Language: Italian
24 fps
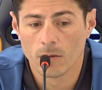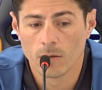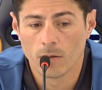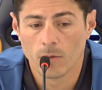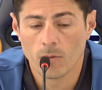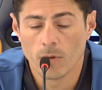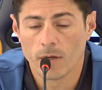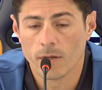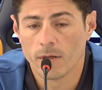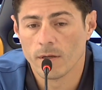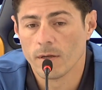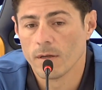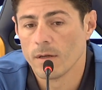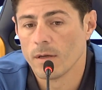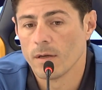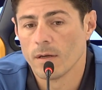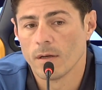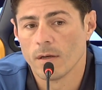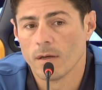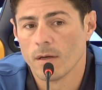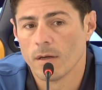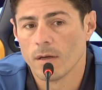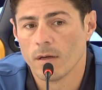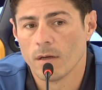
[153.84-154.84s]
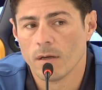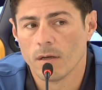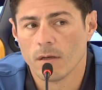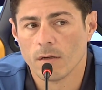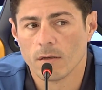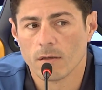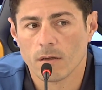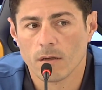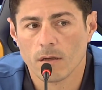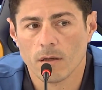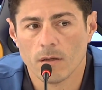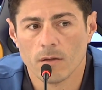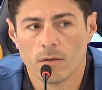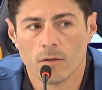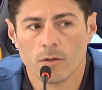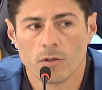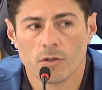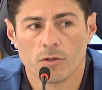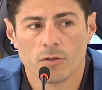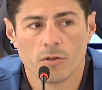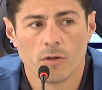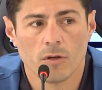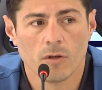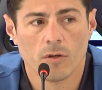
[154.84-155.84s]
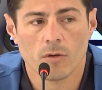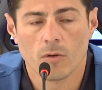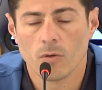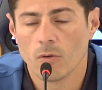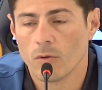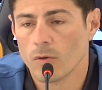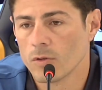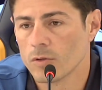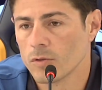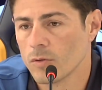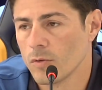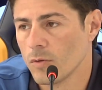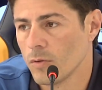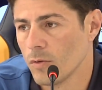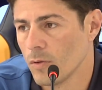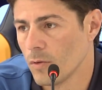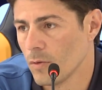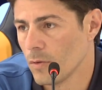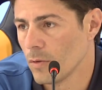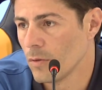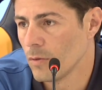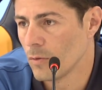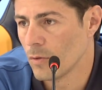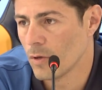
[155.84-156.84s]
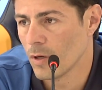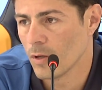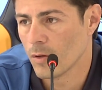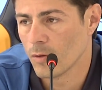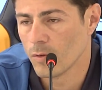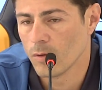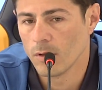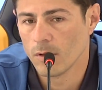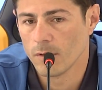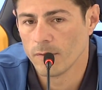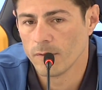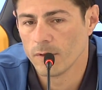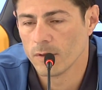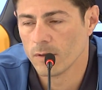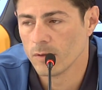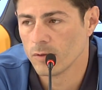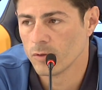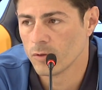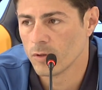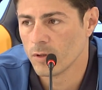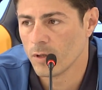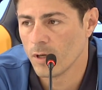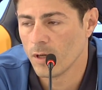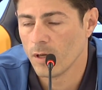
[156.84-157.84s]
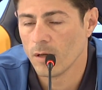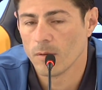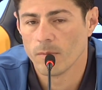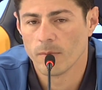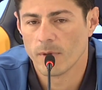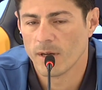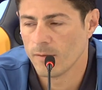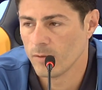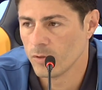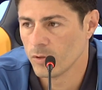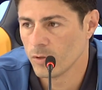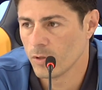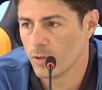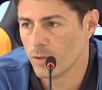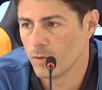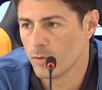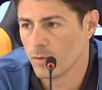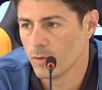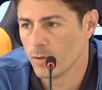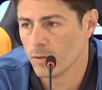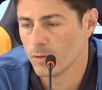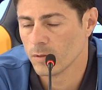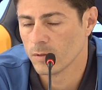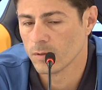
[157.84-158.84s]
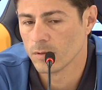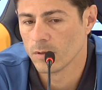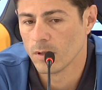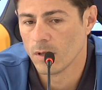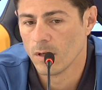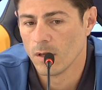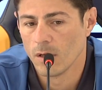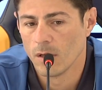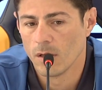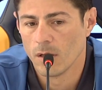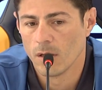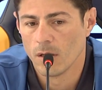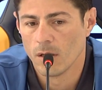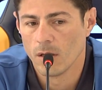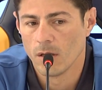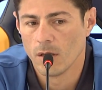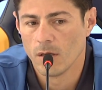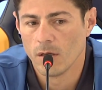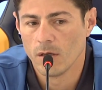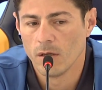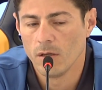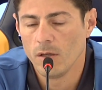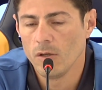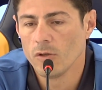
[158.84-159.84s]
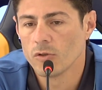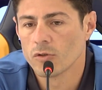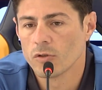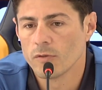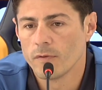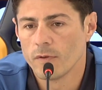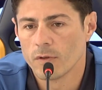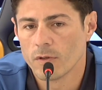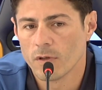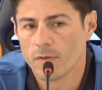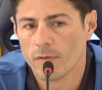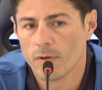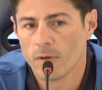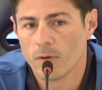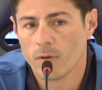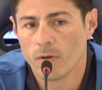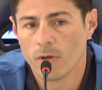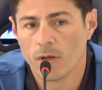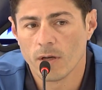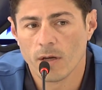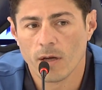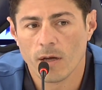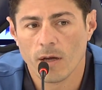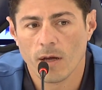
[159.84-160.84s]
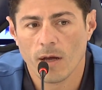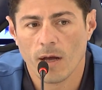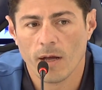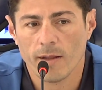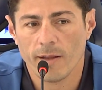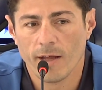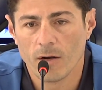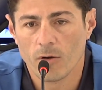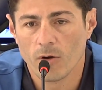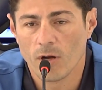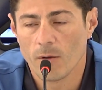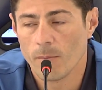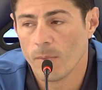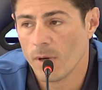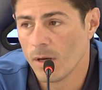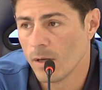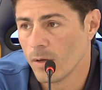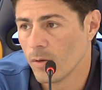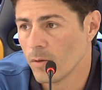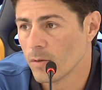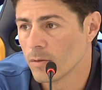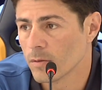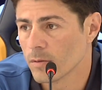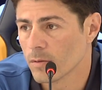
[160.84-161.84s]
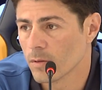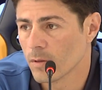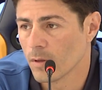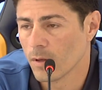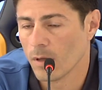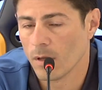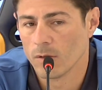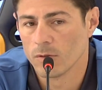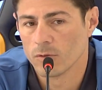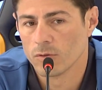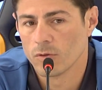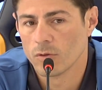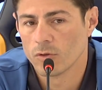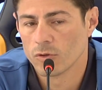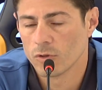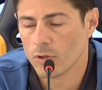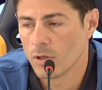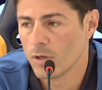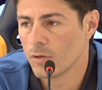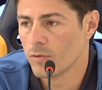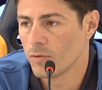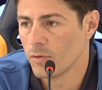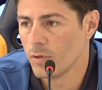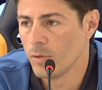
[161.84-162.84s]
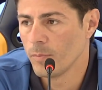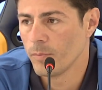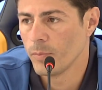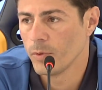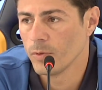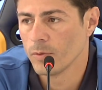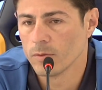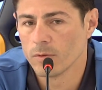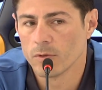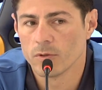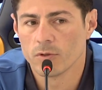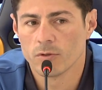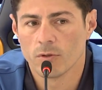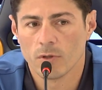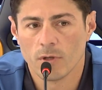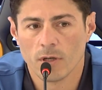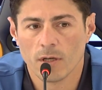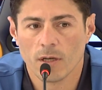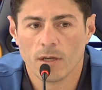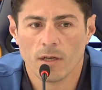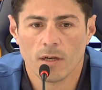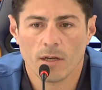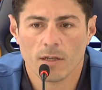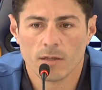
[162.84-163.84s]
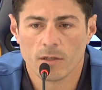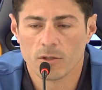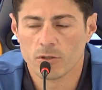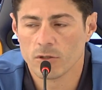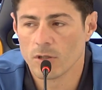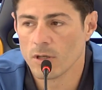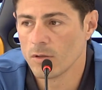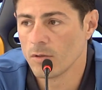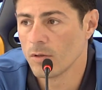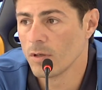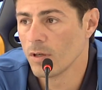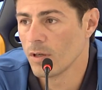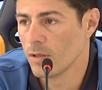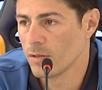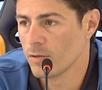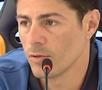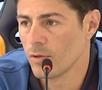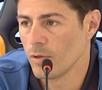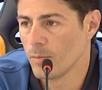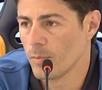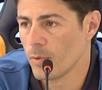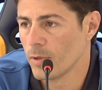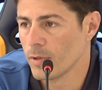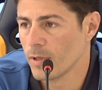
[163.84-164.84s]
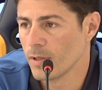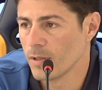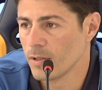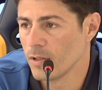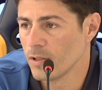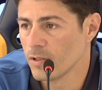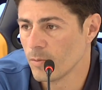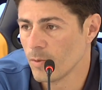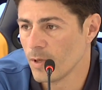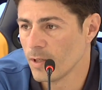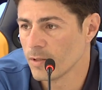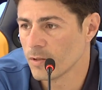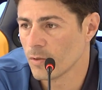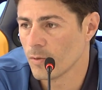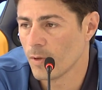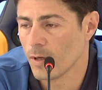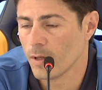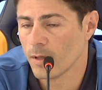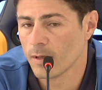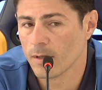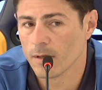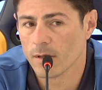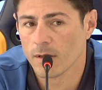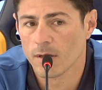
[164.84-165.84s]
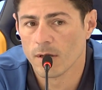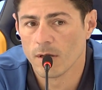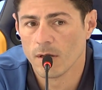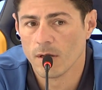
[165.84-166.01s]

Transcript: Guarda, lo so, lo conosco Luca Tone, vedo giocare, è un bravo giocatore. Io sono venuto a Verona a darle una mano, non eh, sono un giocatore in più, ci sono anche altri giocatori che sono importantissimi nelle squadre.